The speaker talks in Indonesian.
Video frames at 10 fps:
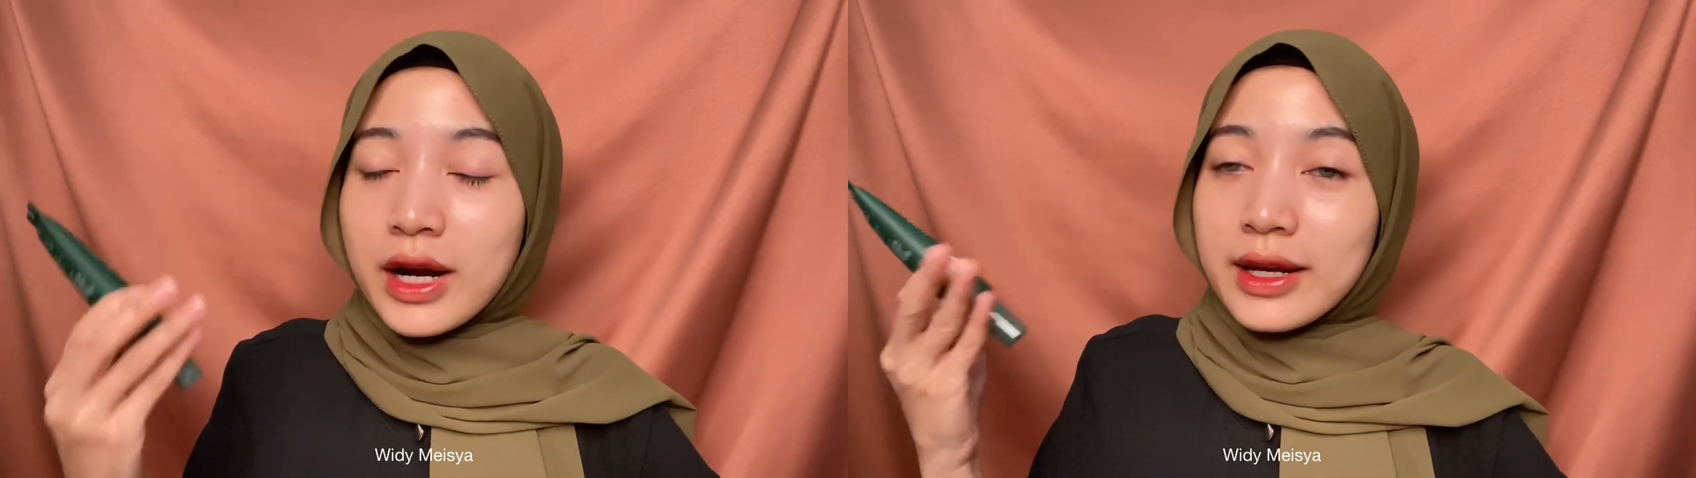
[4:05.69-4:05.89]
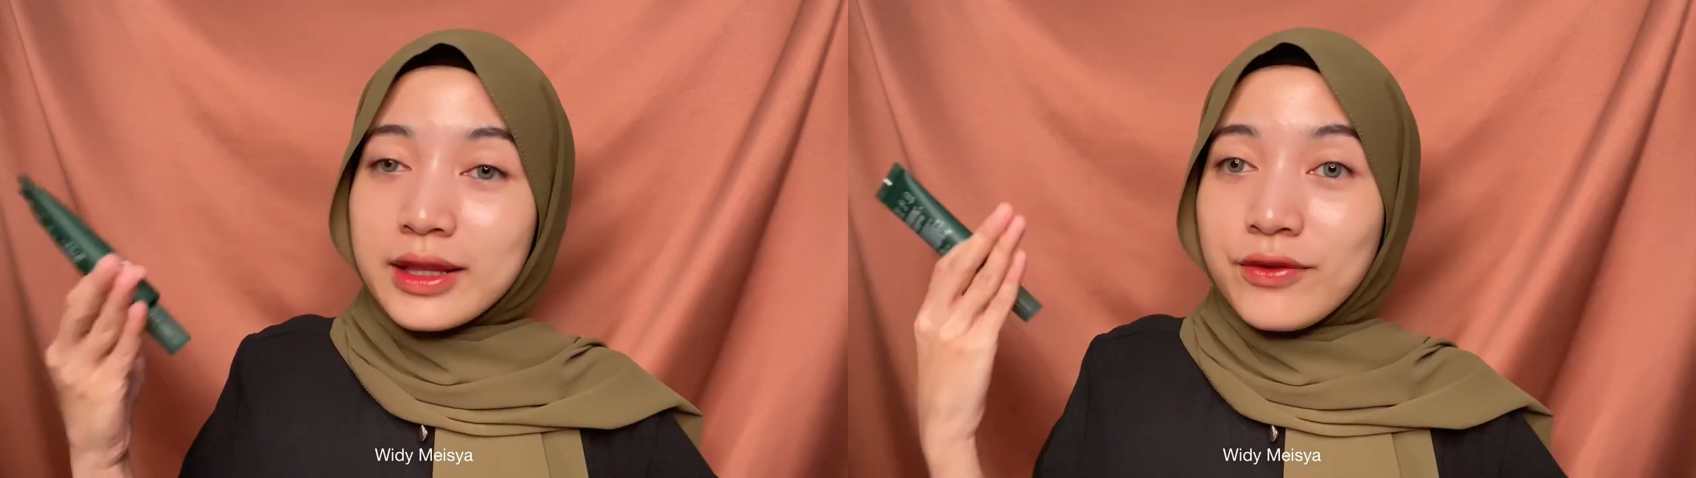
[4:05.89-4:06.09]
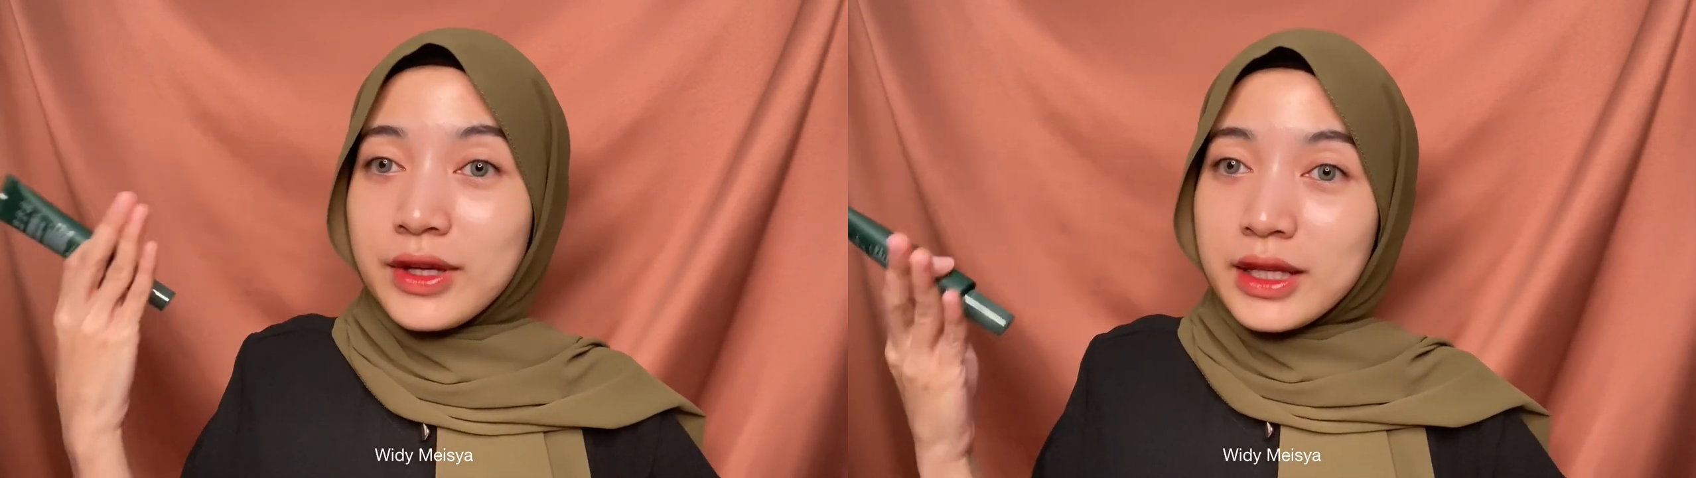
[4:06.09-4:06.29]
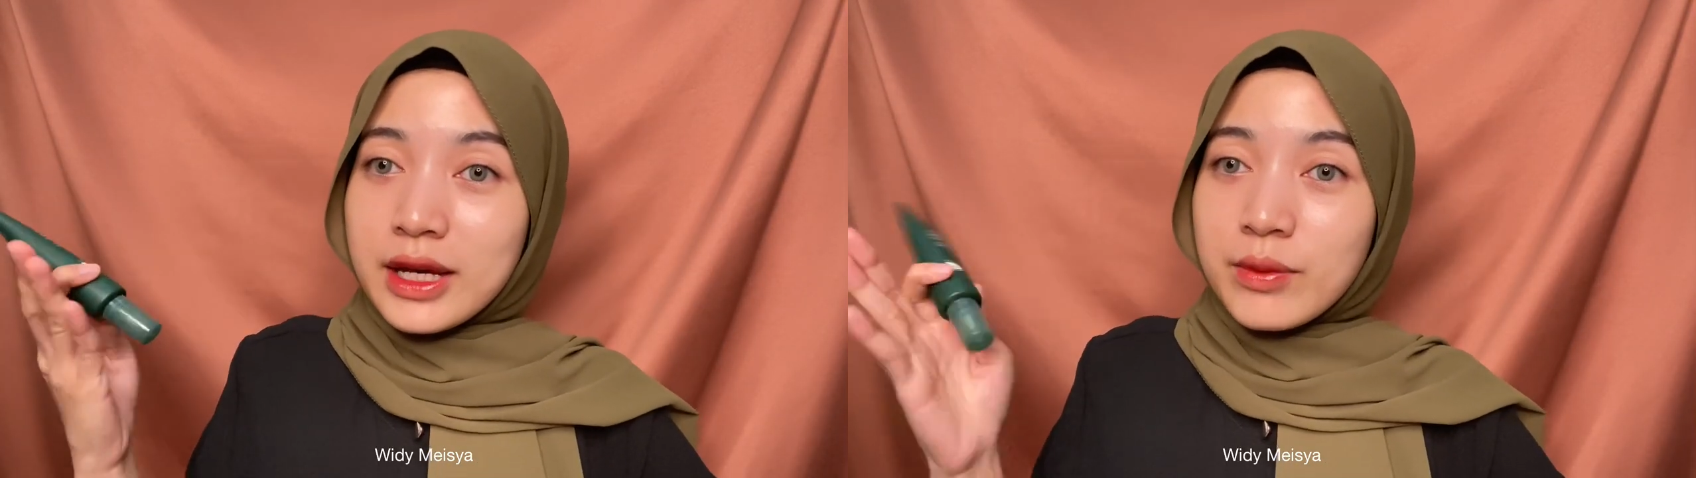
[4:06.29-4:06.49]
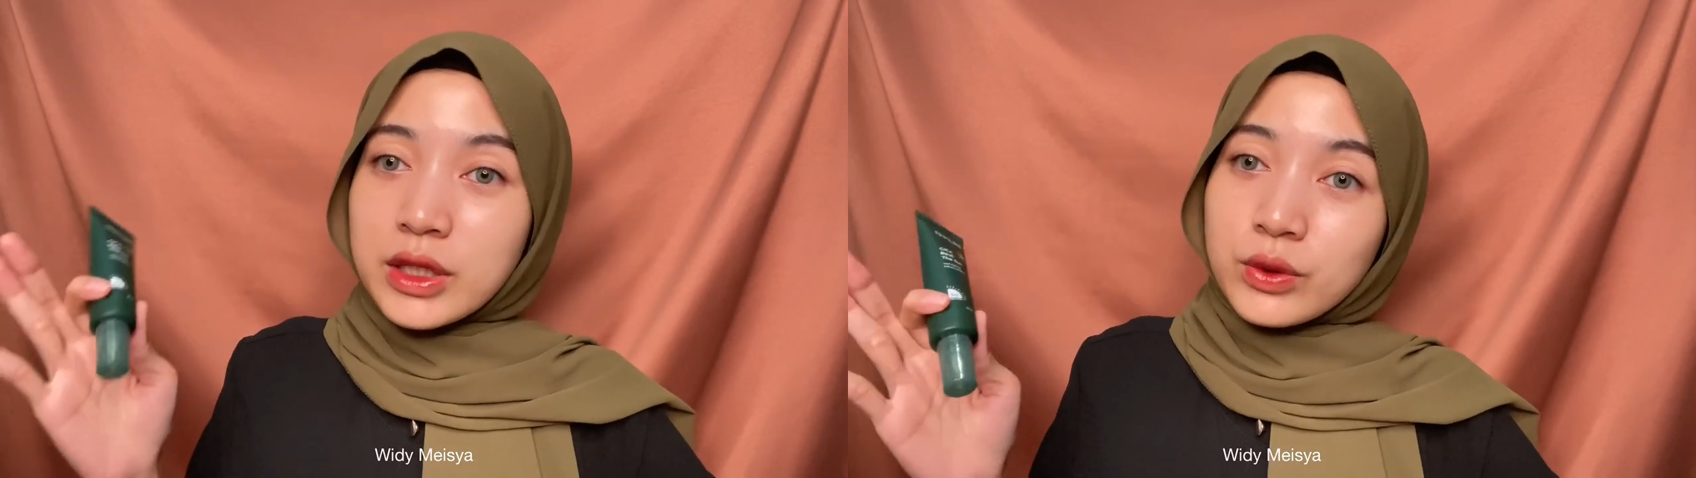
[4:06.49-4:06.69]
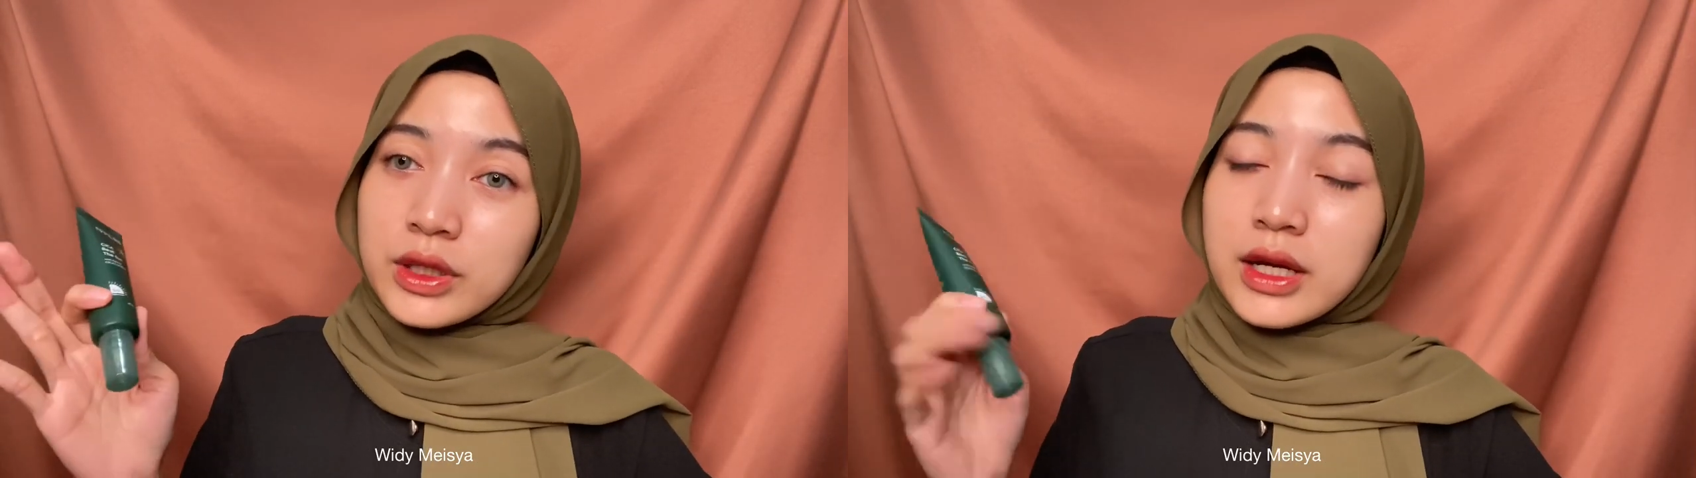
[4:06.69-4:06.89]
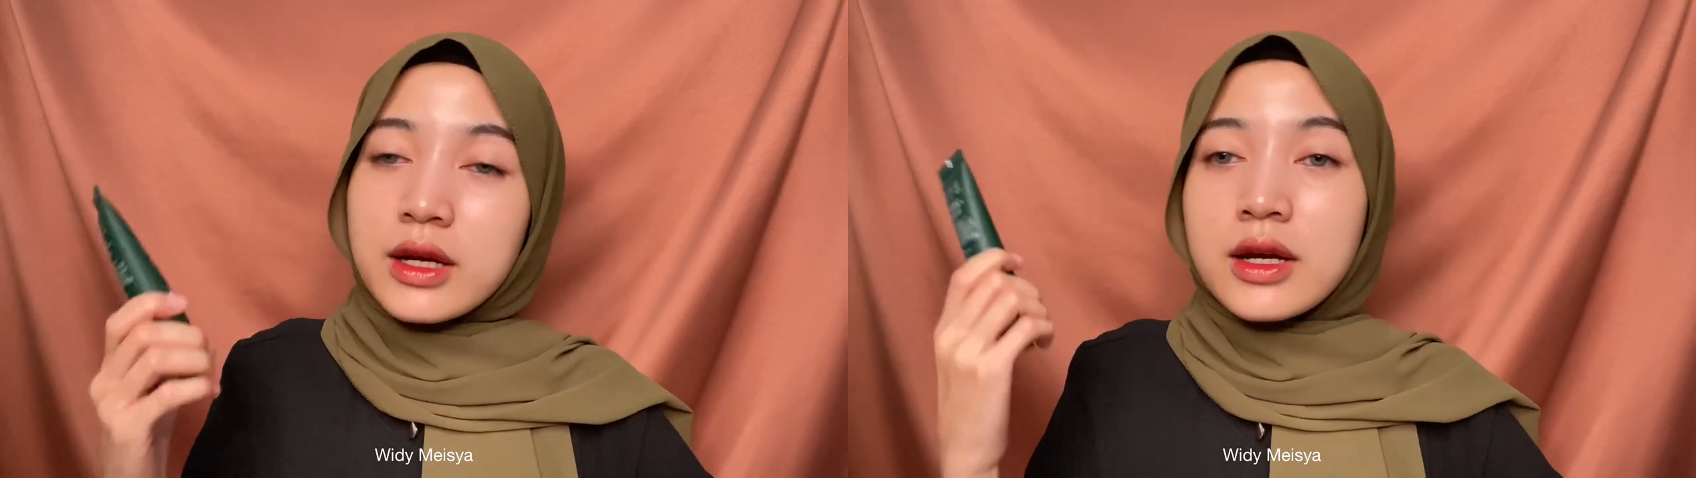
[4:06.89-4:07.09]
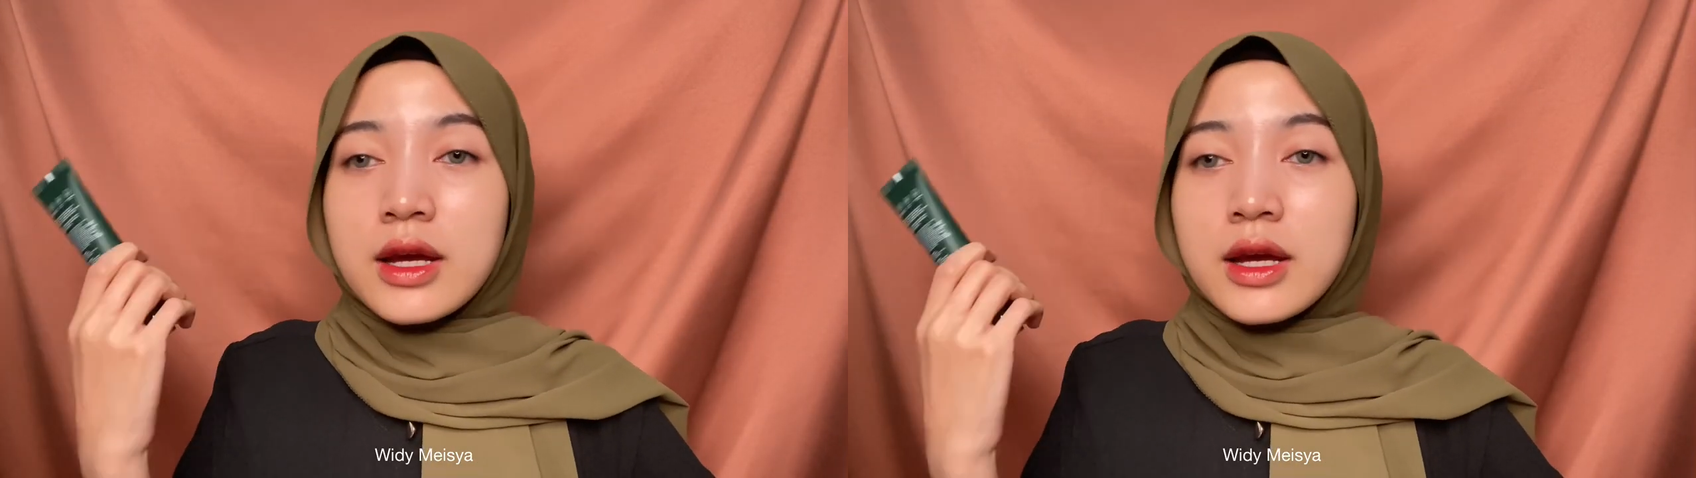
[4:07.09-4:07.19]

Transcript: activity ya maksudnya.